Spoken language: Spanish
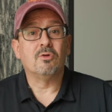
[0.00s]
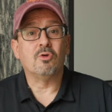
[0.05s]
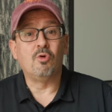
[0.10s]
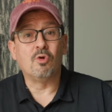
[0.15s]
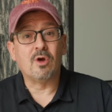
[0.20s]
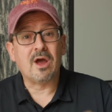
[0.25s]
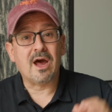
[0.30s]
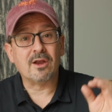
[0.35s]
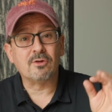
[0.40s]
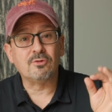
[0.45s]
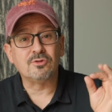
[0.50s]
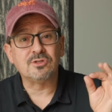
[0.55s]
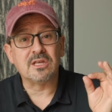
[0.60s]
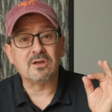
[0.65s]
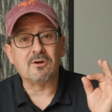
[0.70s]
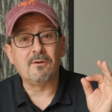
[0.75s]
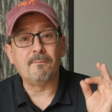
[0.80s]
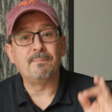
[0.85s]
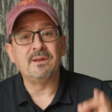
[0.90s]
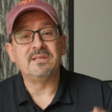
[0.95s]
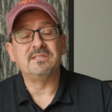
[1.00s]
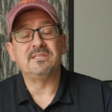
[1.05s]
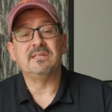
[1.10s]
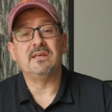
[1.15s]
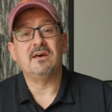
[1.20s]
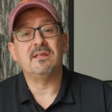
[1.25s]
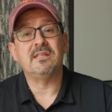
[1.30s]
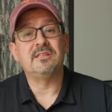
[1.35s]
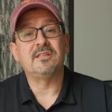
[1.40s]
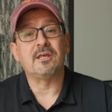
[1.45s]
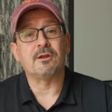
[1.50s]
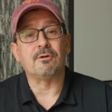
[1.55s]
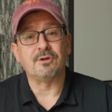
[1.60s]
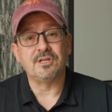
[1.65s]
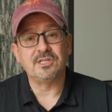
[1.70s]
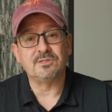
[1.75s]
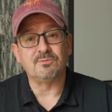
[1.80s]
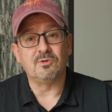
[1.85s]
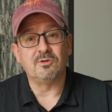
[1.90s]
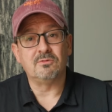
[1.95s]
con cargos de complicidad en
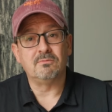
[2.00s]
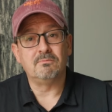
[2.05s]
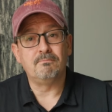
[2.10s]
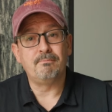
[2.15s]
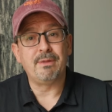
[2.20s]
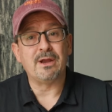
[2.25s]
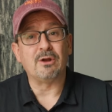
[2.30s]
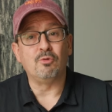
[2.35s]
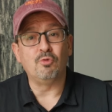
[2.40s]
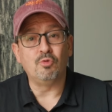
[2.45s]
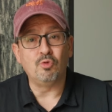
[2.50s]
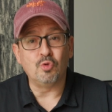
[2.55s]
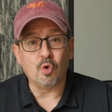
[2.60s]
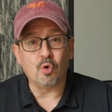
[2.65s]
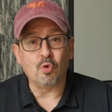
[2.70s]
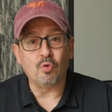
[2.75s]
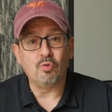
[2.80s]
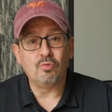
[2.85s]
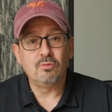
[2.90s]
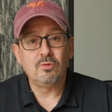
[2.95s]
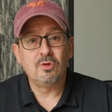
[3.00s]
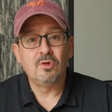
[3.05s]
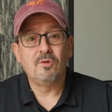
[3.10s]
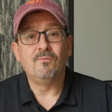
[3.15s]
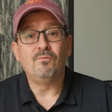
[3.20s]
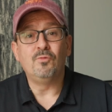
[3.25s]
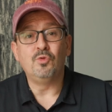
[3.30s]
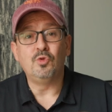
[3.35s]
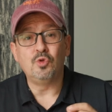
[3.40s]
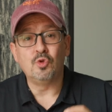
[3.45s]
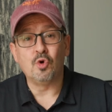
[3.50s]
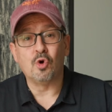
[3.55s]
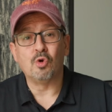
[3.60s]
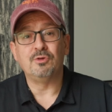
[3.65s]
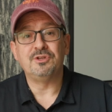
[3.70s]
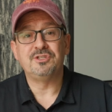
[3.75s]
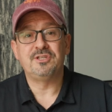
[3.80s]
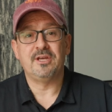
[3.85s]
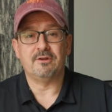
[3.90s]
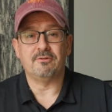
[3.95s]
terrorismo, pero no, no
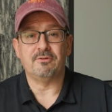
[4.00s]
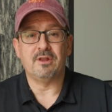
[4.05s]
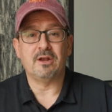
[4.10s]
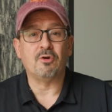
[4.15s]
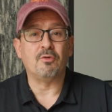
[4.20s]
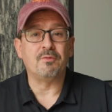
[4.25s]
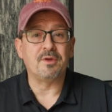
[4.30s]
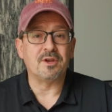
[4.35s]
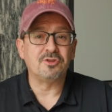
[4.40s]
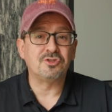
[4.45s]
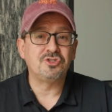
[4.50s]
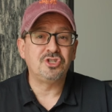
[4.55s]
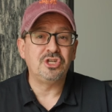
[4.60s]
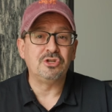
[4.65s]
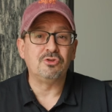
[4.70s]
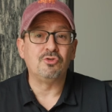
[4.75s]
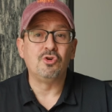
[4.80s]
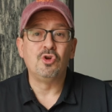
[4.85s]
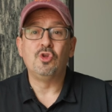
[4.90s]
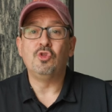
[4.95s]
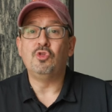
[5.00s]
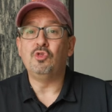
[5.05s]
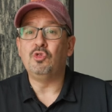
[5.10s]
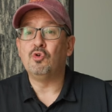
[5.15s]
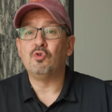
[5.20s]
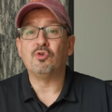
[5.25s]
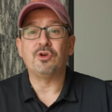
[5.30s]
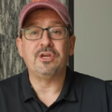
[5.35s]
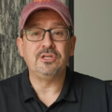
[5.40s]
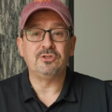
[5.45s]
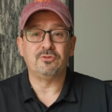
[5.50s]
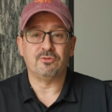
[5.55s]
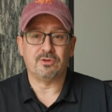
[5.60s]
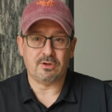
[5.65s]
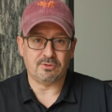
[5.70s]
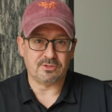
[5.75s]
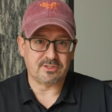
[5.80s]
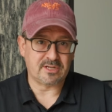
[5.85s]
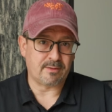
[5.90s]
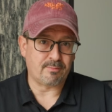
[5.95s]
lo hicieron. El gobierno chino no quiso
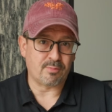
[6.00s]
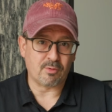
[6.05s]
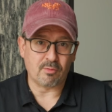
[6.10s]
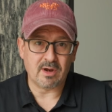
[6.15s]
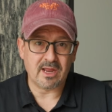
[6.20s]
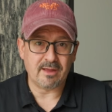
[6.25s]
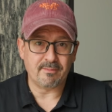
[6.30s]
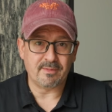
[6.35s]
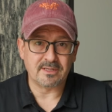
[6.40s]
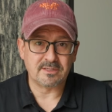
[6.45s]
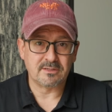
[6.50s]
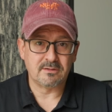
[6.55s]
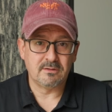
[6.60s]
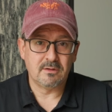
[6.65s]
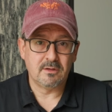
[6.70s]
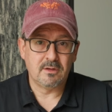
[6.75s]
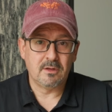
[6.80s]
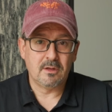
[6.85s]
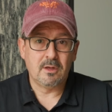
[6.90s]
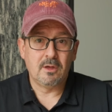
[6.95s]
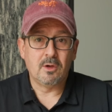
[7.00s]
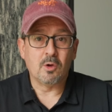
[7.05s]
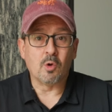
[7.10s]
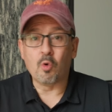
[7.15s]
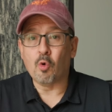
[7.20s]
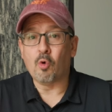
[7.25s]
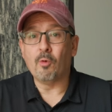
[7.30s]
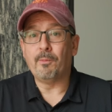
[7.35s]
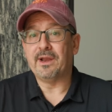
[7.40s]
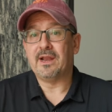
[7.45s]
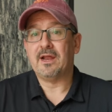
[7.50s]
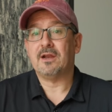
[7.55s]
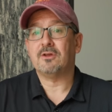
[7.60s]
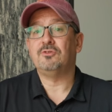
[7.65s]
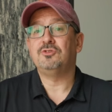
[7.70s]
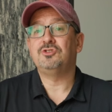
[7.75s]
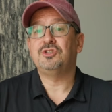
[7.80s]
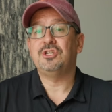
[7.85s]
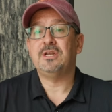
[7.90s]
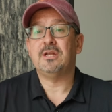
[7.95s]
causar problemas. Cooperar
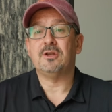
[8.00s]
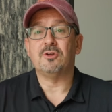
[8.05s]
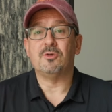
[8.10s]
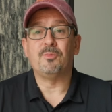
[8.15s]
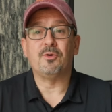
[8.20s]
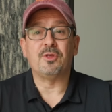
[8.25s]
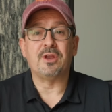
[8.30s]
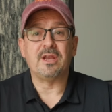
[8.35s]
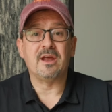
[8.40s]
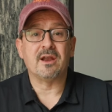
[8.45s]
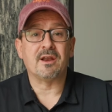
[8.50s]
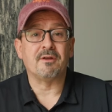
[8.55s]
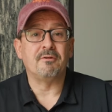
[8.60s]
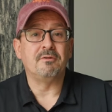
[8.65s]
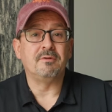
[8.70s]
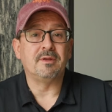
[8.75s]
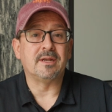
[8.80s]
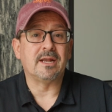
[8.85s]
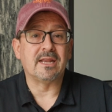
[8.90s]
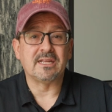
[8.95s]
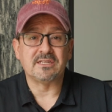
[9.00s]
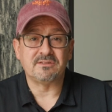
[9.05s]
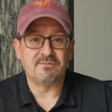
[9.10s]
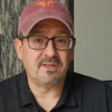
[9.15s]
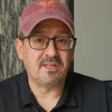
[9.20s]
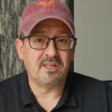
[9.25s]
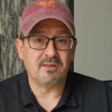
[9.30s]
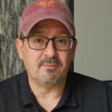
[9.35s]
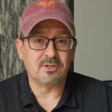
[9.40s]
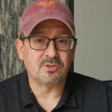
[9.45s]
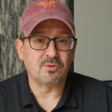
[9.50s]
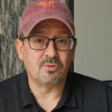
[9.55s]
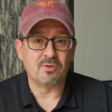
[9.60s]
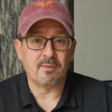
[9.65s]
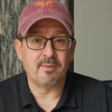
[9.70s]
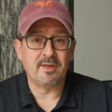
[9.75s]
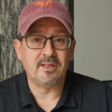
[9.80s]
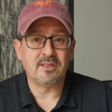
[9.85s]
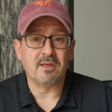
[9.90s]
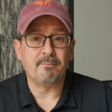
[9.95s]
con China no podría revivir a las víctimas,
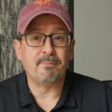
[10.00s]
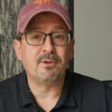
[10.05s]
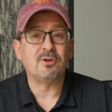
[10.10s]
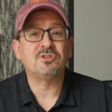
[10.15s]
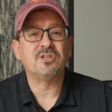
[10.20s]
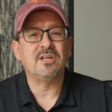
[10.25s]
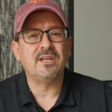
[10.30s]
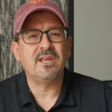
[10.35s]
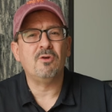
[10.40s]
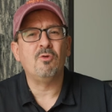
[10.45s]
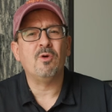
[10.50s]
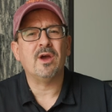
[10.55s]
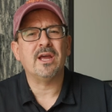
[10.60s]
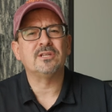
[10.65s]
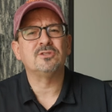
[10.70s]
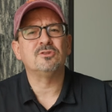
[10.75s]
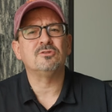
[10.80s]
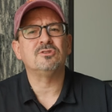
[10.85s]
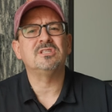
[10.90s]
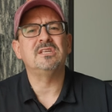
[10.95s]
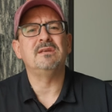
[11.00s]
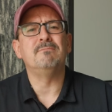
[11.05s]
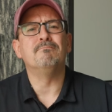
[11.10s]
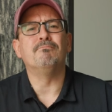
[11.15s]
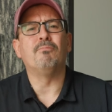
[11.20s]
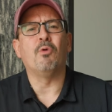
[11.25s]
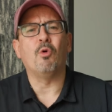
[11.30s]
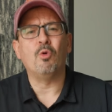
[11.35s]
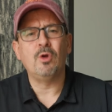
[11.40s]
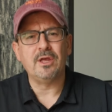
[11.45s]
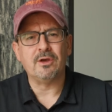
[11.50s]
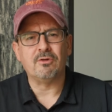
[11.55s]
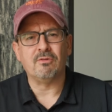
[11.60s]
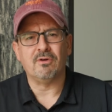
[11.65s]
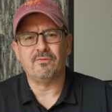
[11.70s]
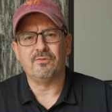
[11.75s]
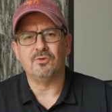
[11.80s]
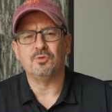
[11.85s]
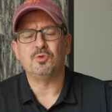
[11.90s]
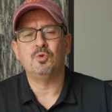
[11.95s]
obviamente, pero sería un gesto
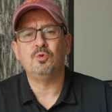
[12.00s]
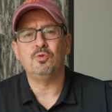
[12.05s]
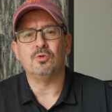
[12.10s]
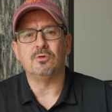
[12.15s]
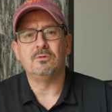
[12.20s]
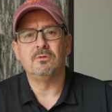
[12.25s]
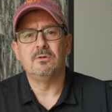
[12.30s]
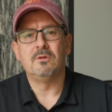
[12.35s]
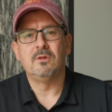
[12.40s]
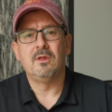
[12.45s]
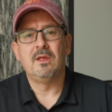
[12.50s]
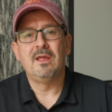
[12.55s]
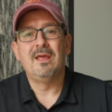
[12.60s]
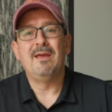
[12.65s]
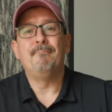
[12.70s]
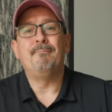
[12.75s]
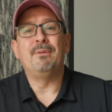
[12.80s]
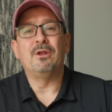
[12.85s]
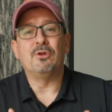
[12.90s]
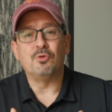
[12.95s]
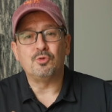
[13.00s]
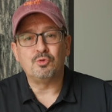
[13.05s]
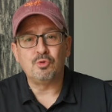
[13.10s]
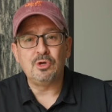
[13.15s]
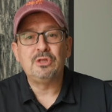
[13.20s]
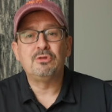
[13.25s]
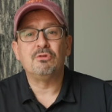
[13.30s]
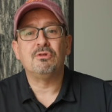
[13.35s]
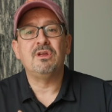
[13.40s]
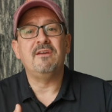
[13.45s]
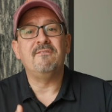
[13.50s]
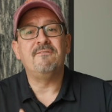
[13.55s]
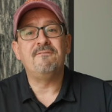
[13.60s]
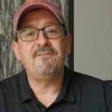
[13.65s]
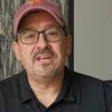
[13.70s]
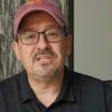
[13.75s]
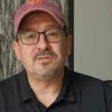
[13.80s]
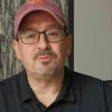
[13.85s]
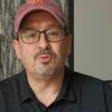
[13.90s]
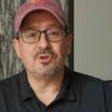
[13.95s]
simbólico a futuro. Pero Twitter y
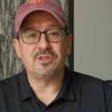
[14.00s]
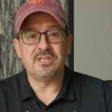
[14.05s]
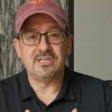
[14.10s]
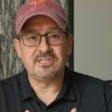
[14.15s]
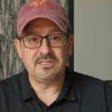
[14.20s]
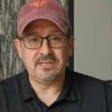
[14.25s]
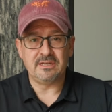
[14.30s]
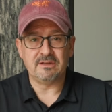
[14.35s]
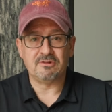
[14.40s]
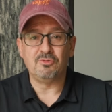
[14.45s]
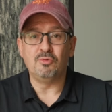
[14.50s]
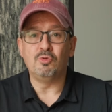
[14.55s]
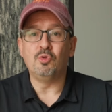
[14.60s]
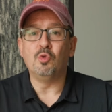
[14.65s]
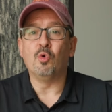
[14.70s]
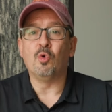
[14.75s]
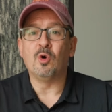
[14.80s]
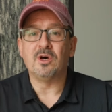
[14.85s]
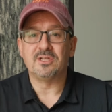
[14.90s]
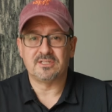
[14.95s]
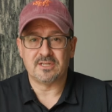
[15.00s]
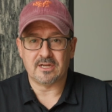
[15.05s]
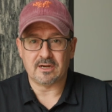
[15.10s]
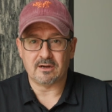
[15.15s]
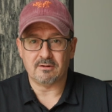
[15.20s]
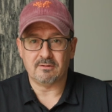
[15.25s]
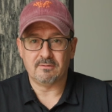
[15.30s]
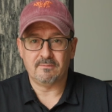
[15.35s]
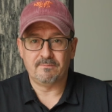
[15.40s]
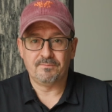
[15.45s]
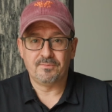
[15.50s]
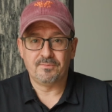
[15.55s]
Facebook decidieron no hacerlo.